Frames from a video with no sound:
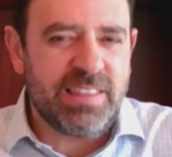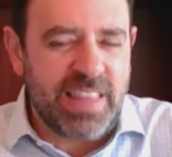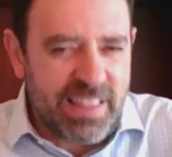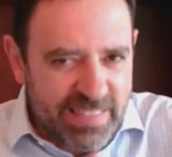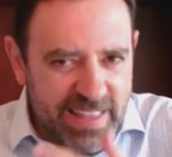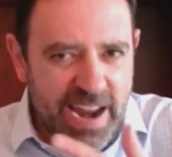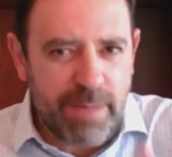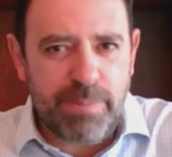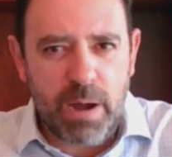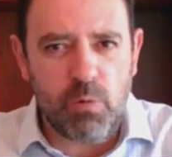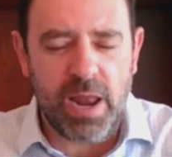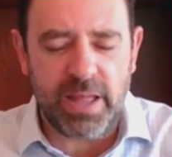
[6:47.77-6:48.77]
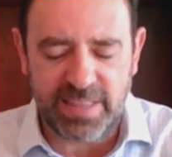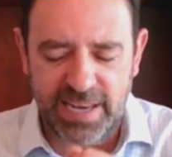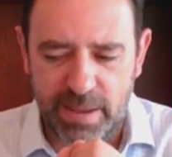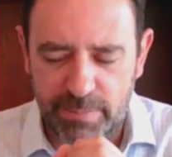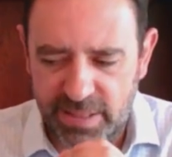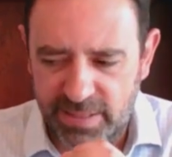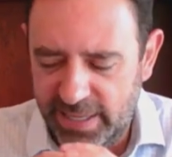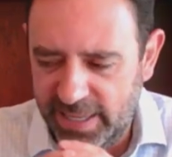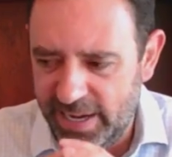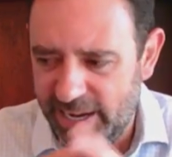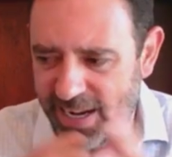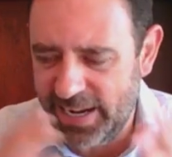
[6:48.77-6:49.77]
tendrá paulatinamente
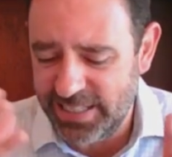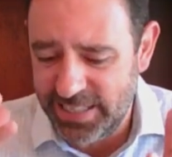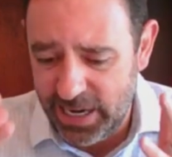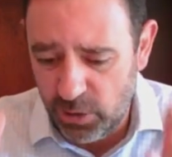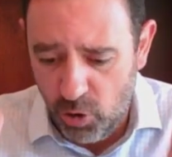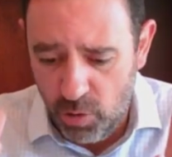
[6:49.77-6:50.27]
que regresar.